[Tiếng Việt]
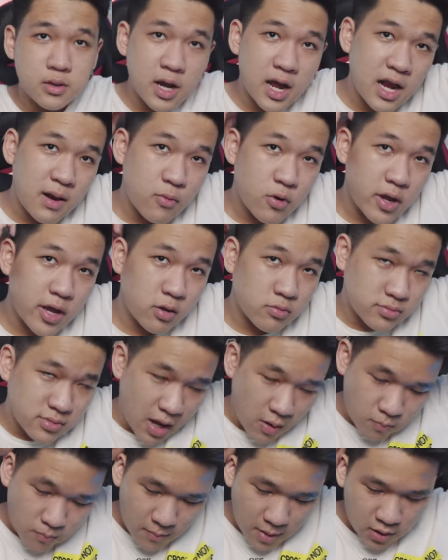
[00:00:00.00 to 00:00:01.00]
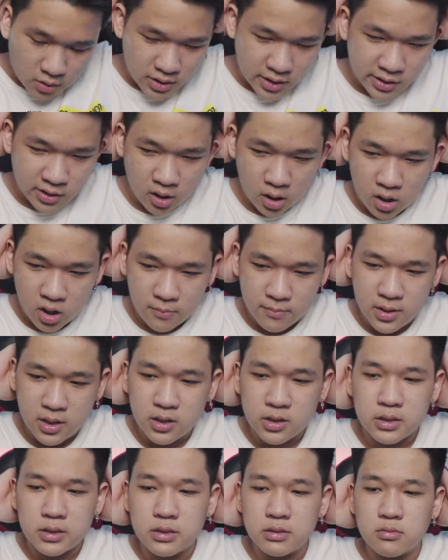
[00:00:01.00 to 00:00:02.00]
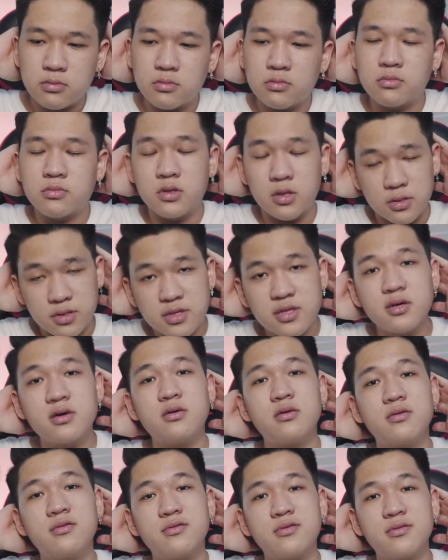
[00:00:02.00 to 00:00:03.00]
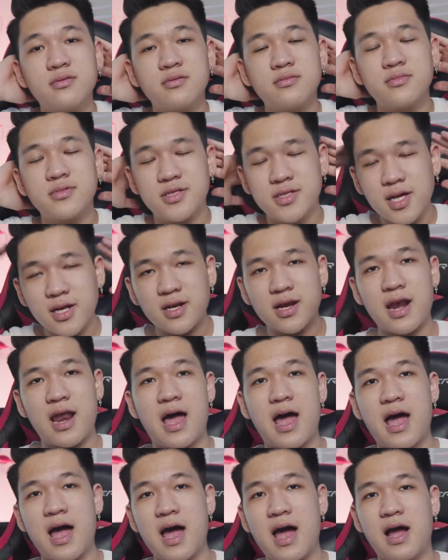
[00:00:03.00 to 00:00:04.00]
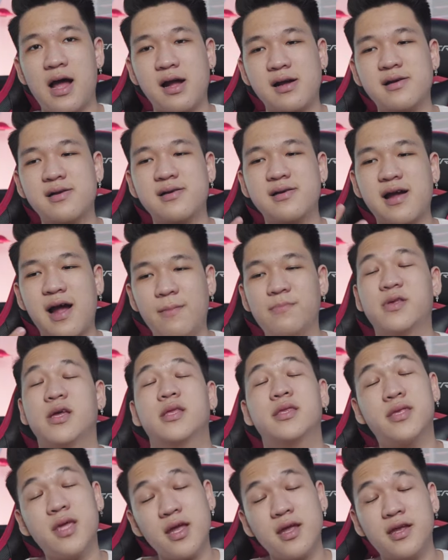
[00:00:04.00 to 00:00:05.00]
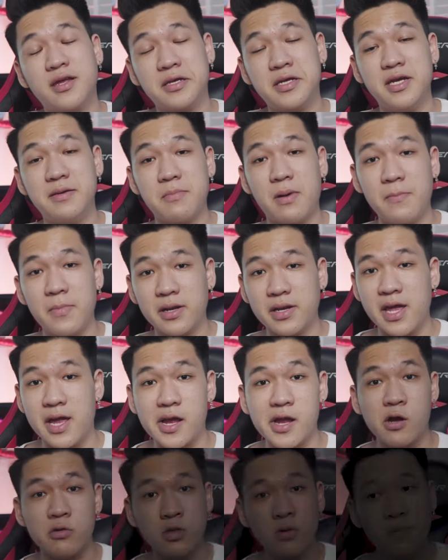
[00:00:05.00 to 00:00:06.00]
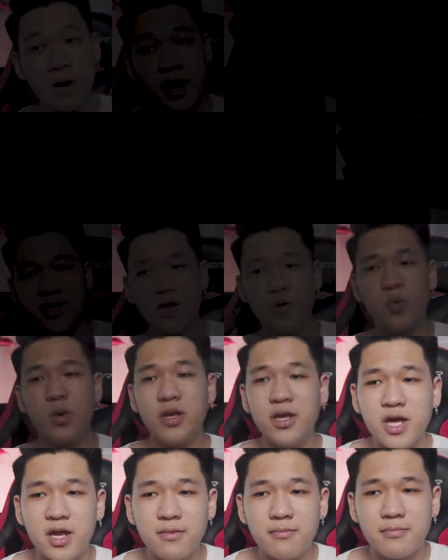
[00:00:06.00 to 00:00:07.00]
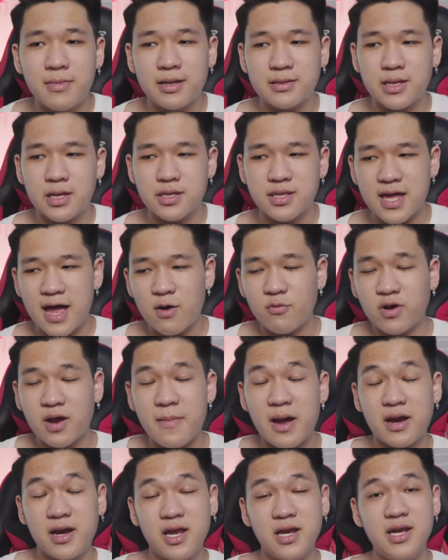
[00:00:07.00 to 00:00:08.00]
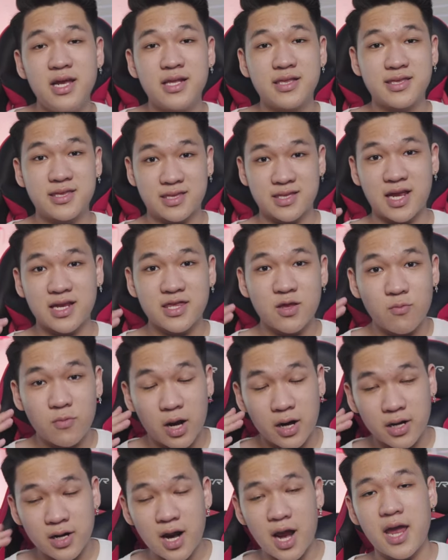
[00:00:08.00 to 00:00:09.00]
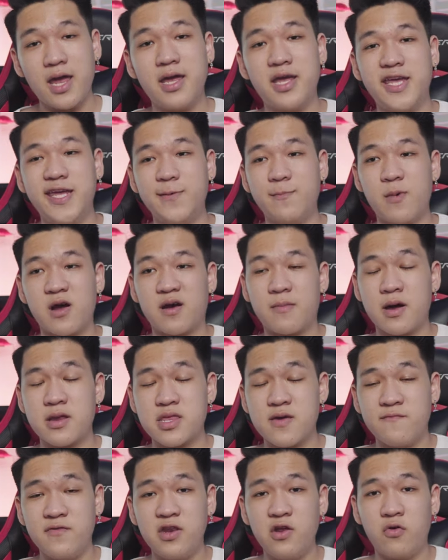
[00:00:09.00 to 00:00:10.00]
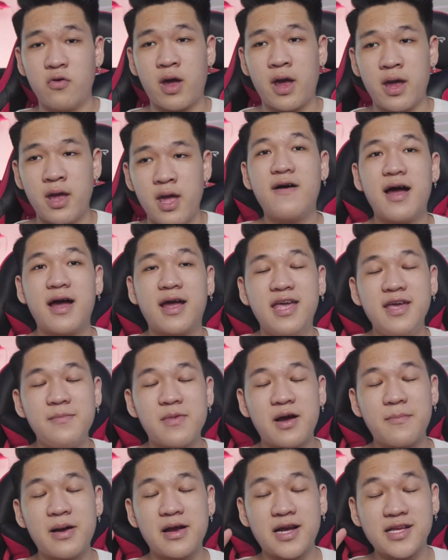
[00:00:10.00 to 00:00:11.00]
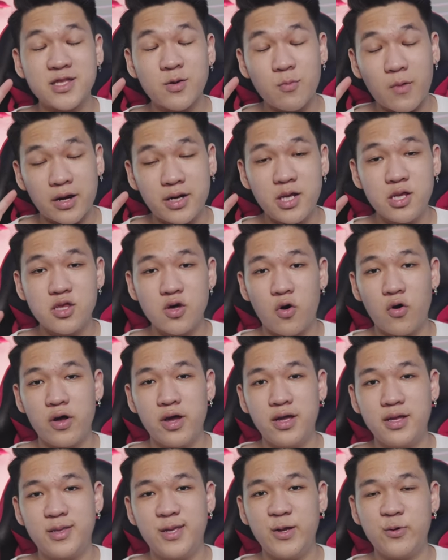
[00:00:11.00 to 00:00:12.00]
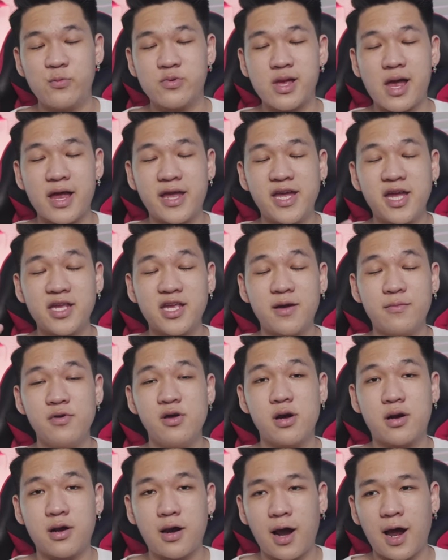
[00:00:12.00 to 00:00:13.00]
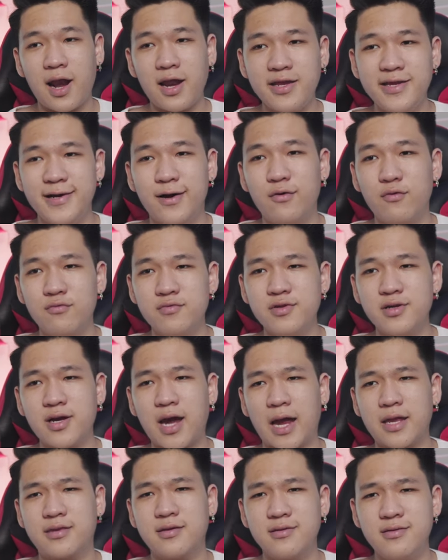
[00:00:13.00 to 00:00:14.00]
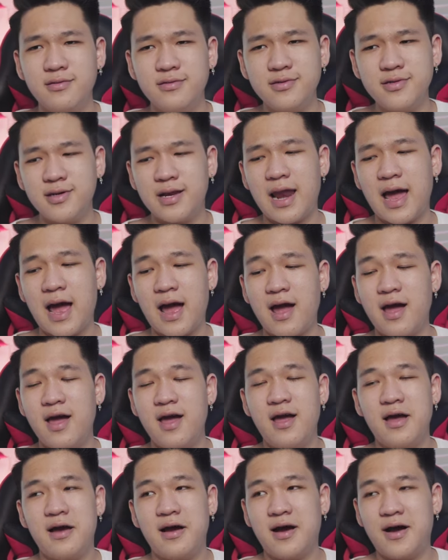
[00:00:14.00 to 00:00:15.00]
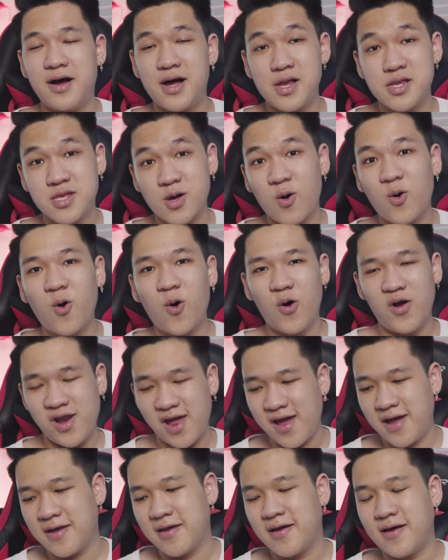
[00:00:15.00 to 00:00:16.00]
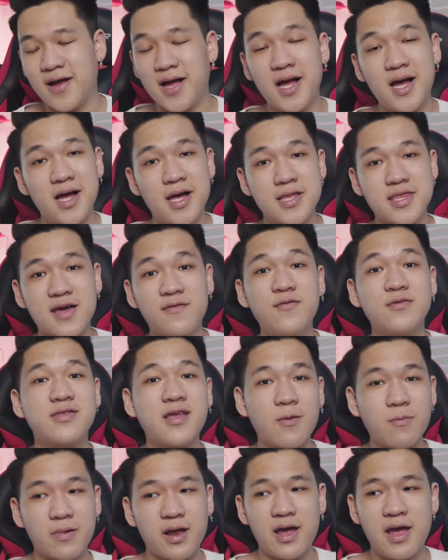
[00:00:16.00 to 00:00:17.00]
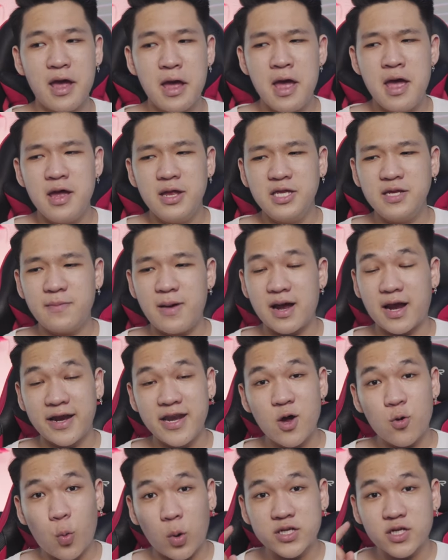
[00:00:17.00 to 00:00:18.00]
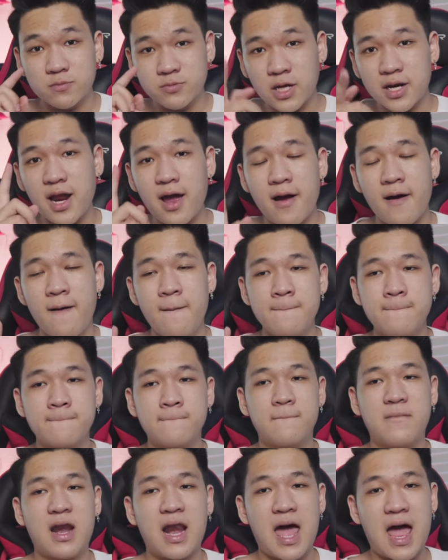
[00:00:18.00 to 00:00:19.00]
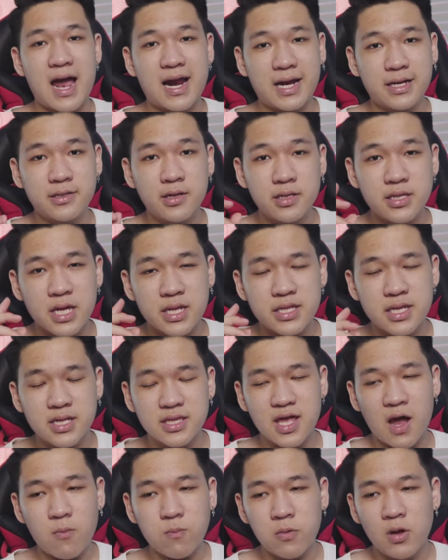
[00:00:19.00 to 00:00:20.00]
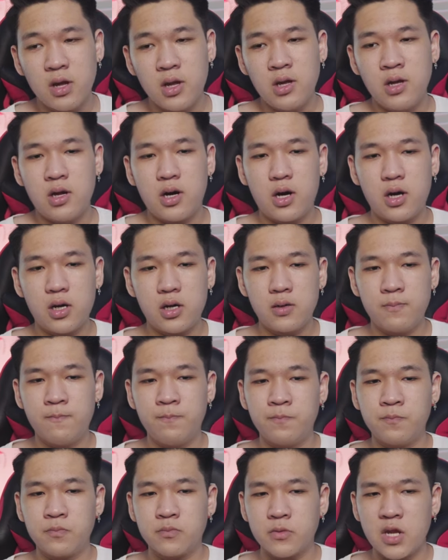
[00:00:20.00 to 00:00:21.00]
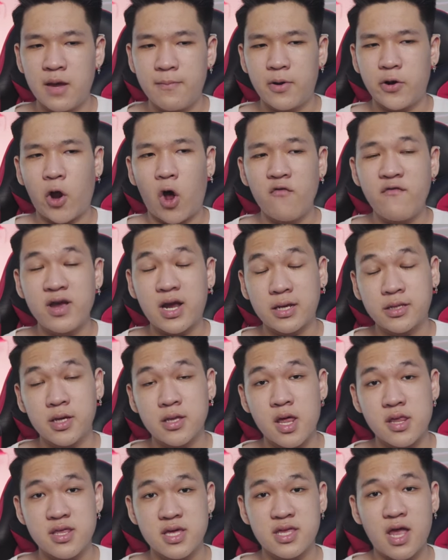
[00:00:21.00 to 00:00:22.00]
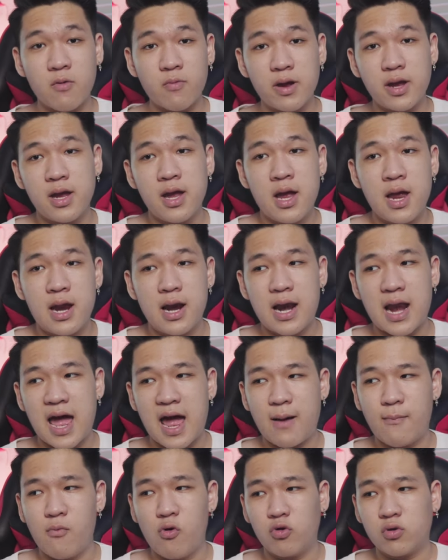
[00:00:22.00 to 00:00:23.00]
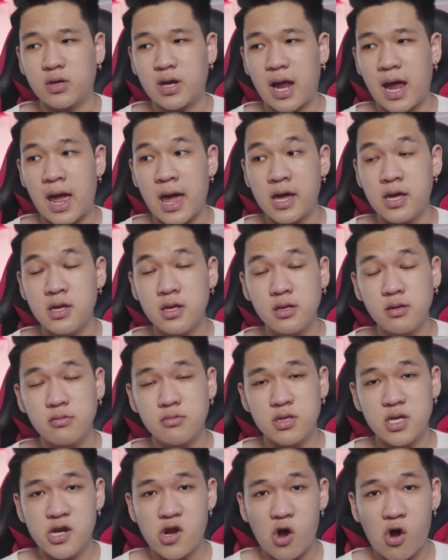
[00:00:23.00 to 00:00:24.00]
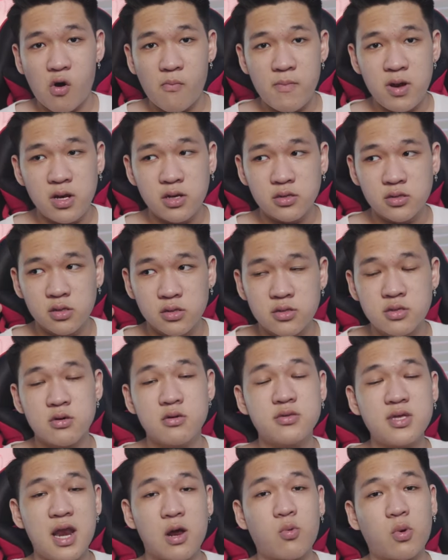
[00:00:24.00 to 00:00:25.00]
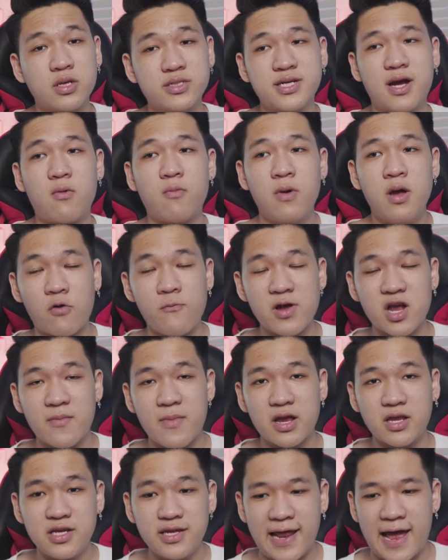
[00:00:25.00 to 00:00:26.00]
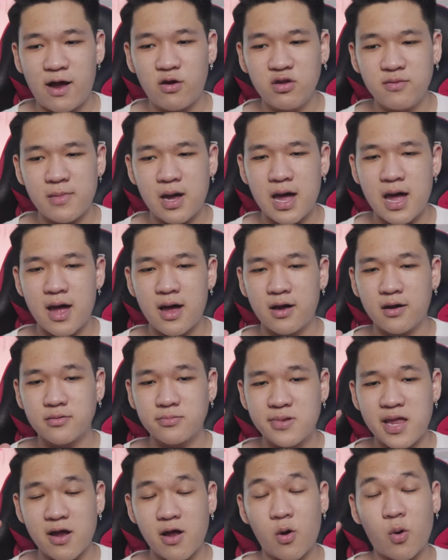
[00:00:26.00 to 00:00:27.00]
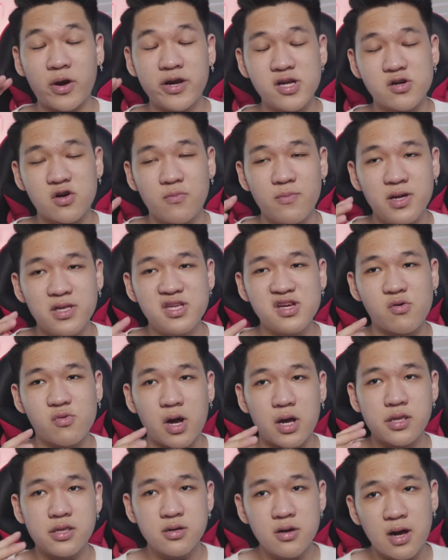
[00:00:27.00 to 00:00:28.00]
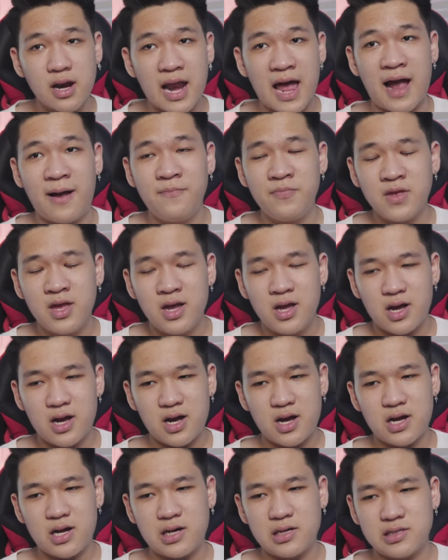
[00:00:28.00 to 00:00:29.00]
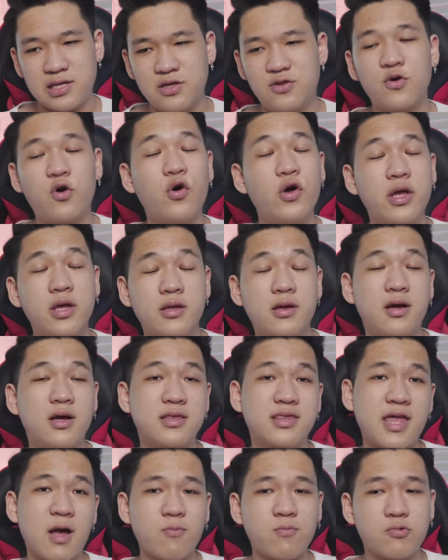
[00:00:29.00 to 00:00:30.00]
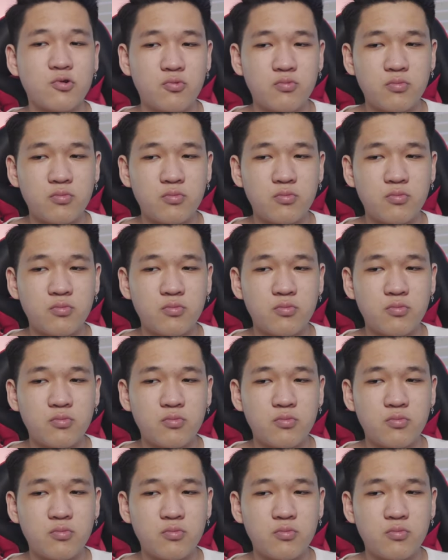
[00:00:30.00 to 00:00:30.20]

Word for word: đây là một cái kiểu tóc mà có thể nói là mình thực sự rất là cảm thấy thích khi mà mình để kiểu tóc này và đây là nguyên nhân mà tại sao các bạn nên đi cắt tóc ngắn ngay khi mà các bạn xem video này và khi mà các bạn cắt tóc ngắn đi rồi thì chúng ta tiết kiệm được khá là nhiều những cái thứ như là uh, dầu gội này uh, ờ, savun tóc này nhưng mà cái điều quan trọng nhất đó là cái thời gian sấy tóc um, để mà nói về cái thời gian sấy tóc ấy là một cái gì đó mình thực sự rất là quan trọng không biết các bạn như nào nhưng mà theo cái quan niệm của mình như kiểu ngày xưa là à, thì thôi à, tóc